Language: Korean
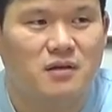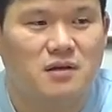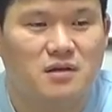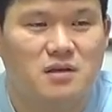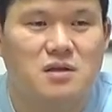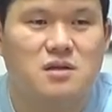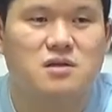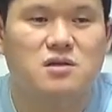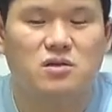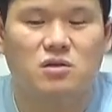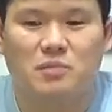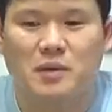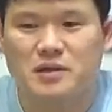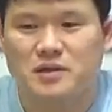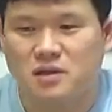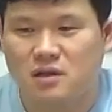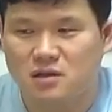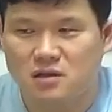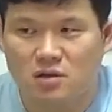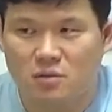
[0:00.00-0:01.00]
실제로
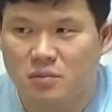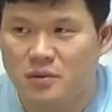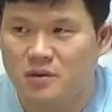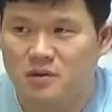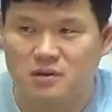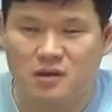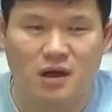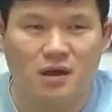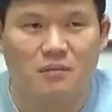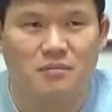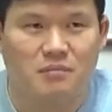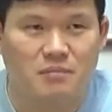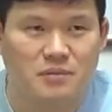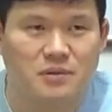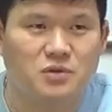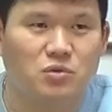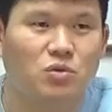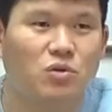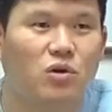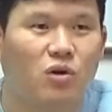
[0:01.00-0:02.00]
마세라티 옆에서 딱
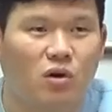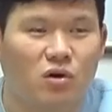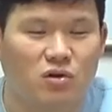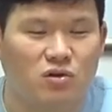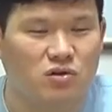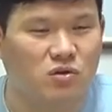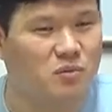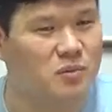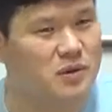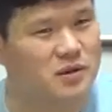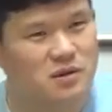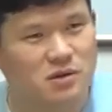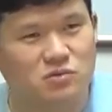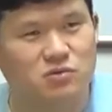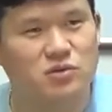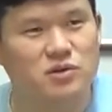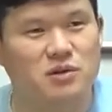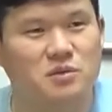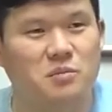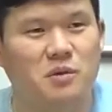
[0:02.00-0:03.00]
시동을 걸어서 옆에서
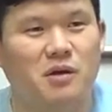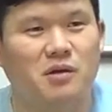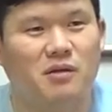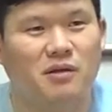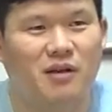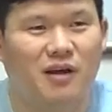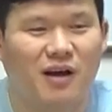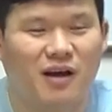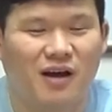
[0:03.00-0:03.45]
듣고 있으면